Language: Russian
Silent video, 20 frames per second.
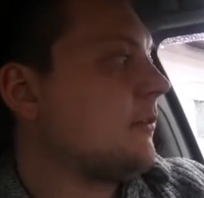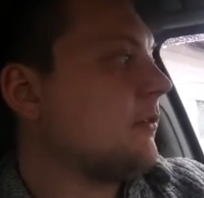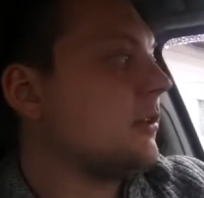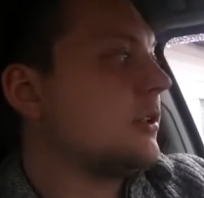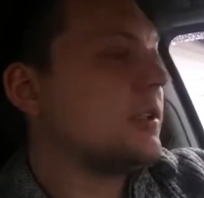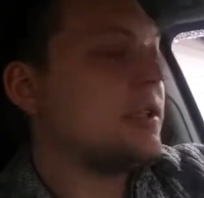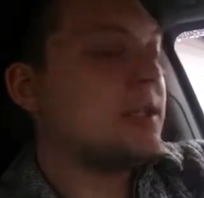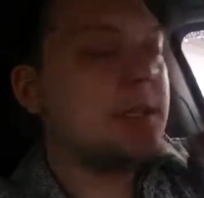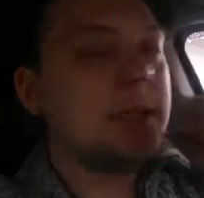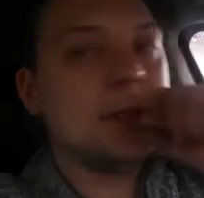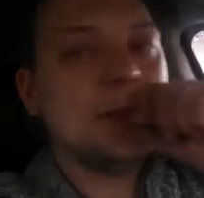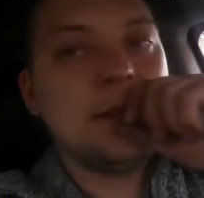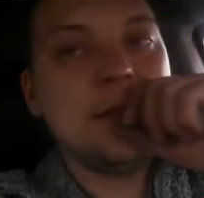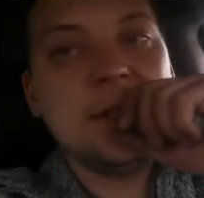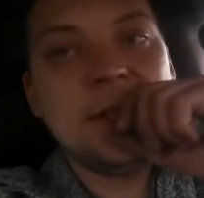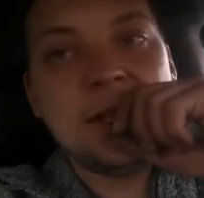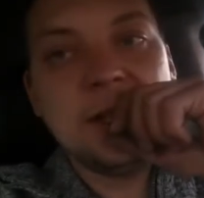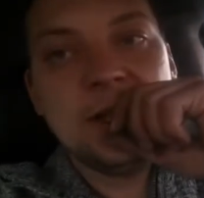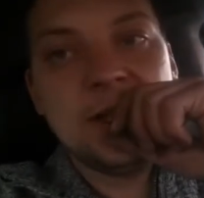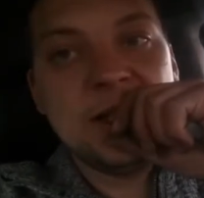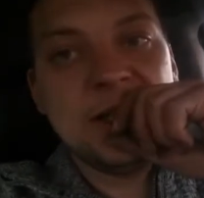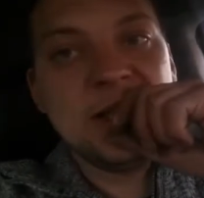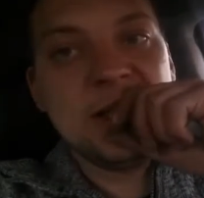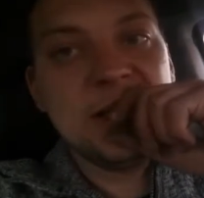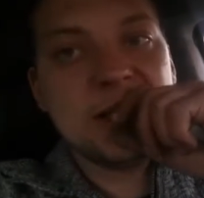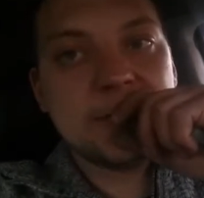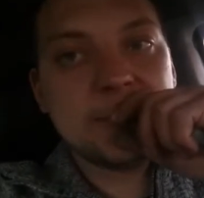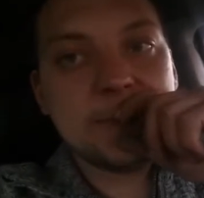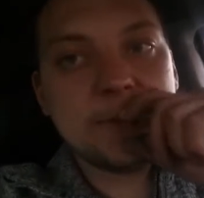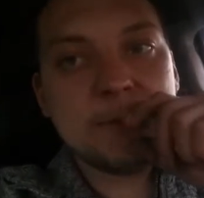Вот.
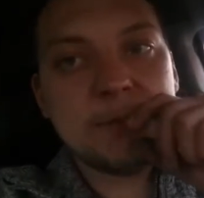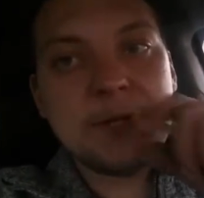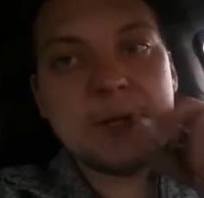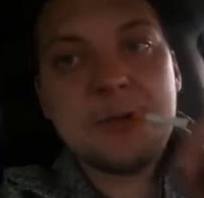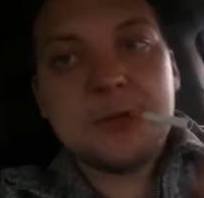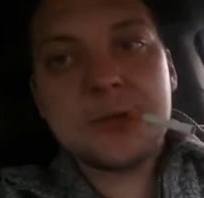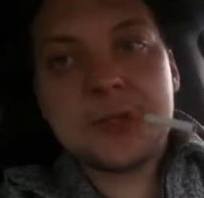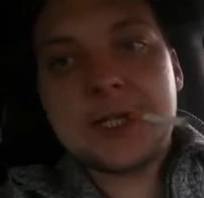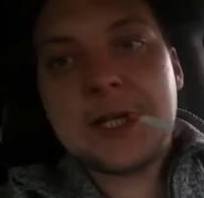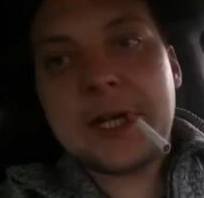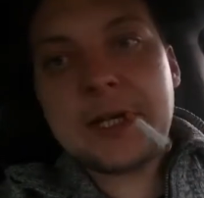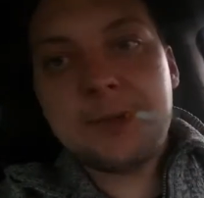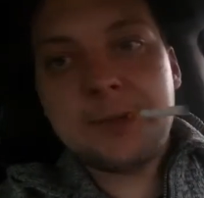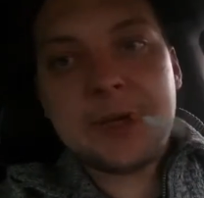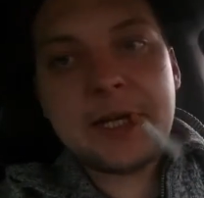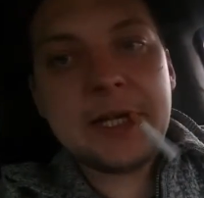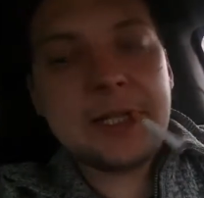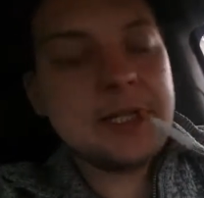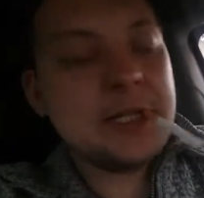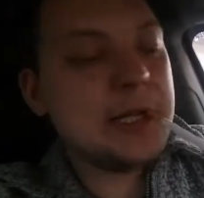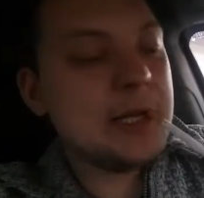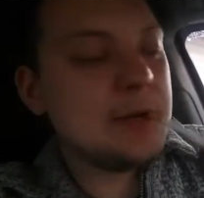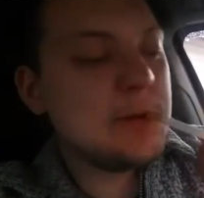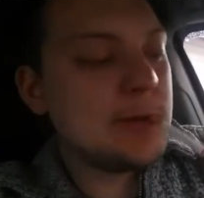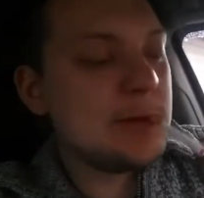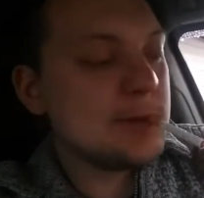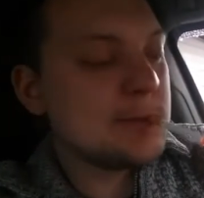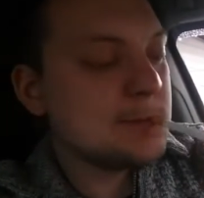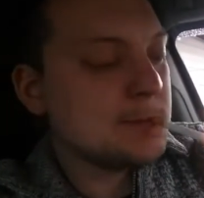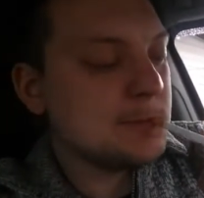Что могу сказать про
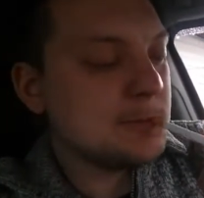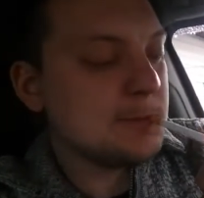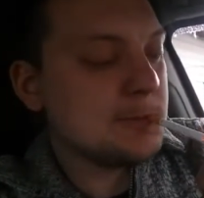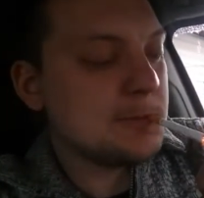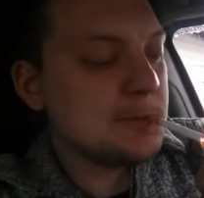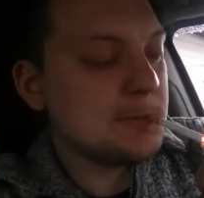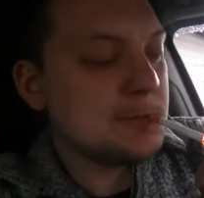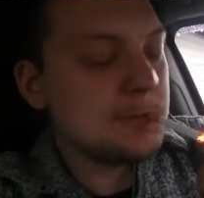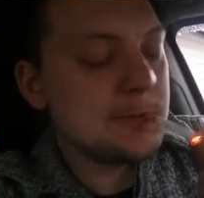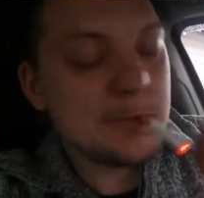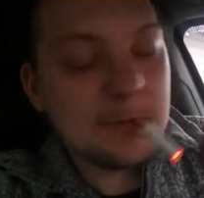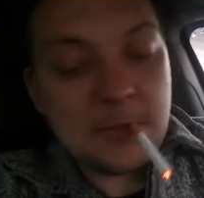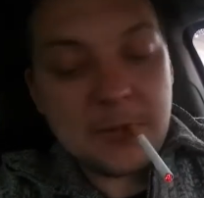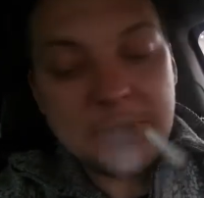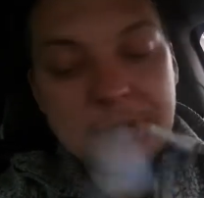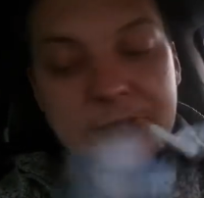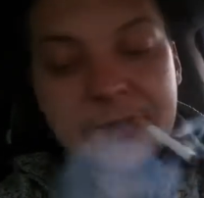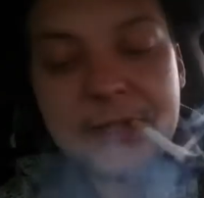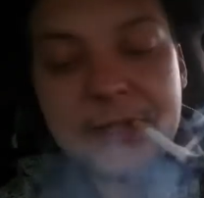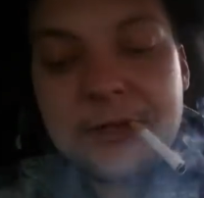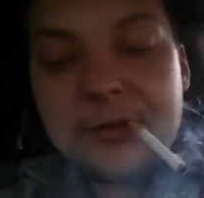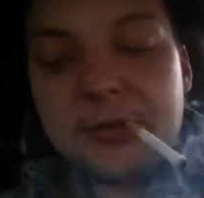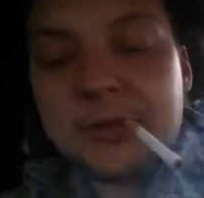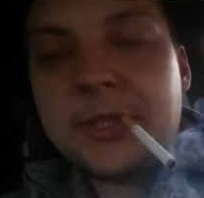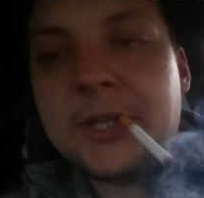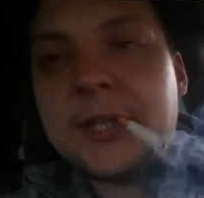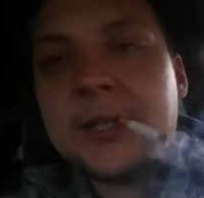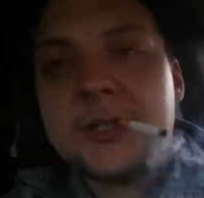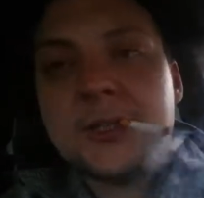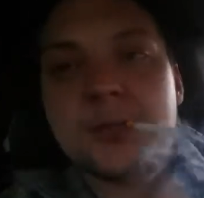Део? Део
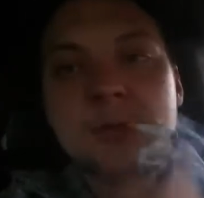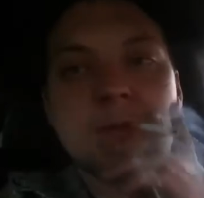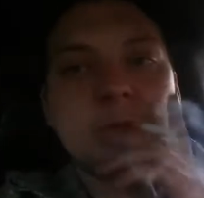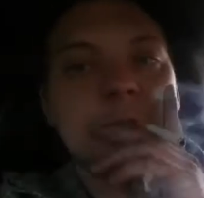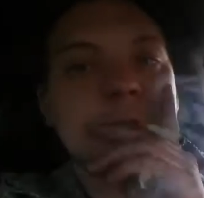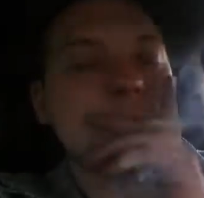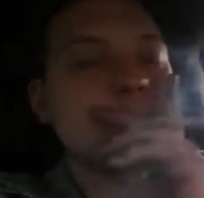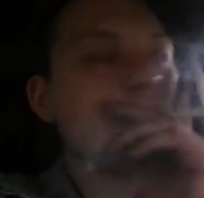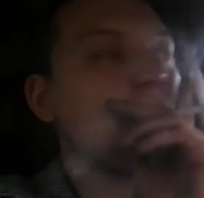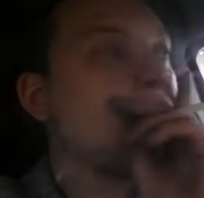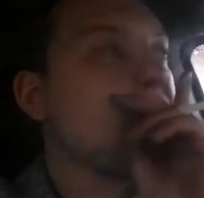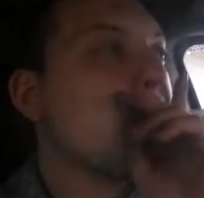Некси мы